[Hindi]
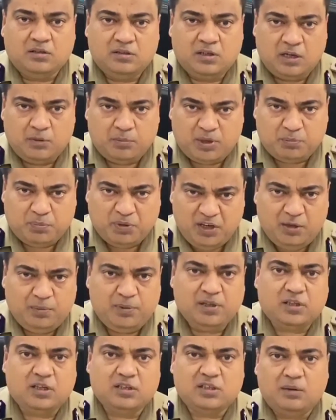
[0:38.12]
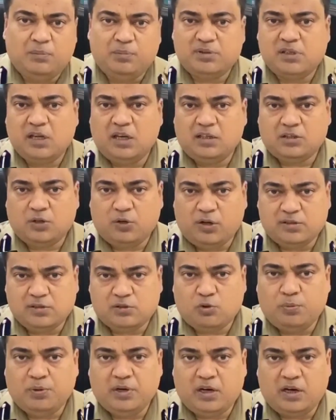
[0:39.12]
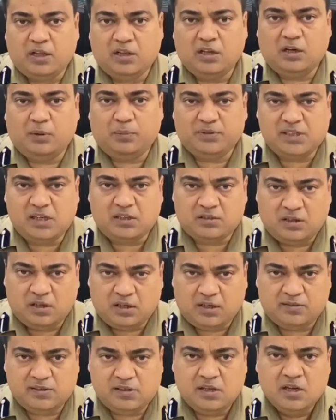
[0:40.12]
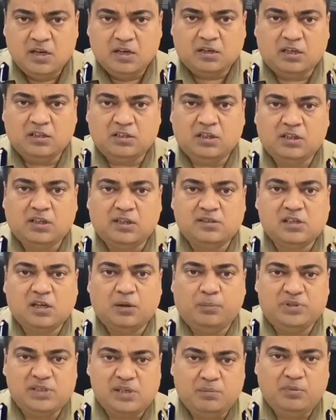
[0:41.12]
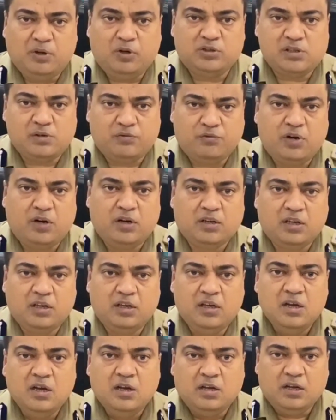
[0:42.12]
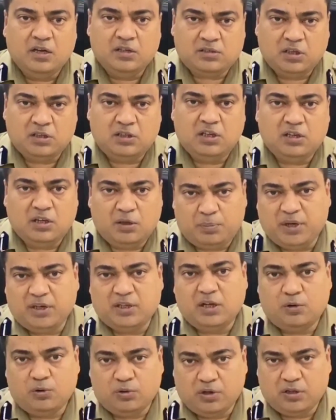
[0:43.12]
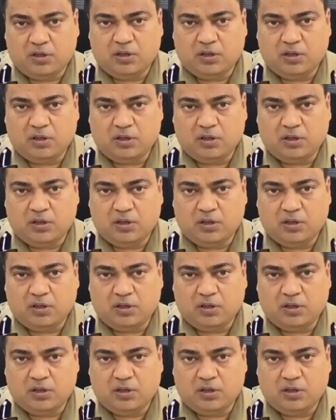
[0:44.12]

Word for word: जनपद पीलीभीत के सांप्रदायिक सौहार्द को बिगाड़ने का प्रयास न करें किसी तरह के भ्रम और अफवाह की स्थिति न पैदा होने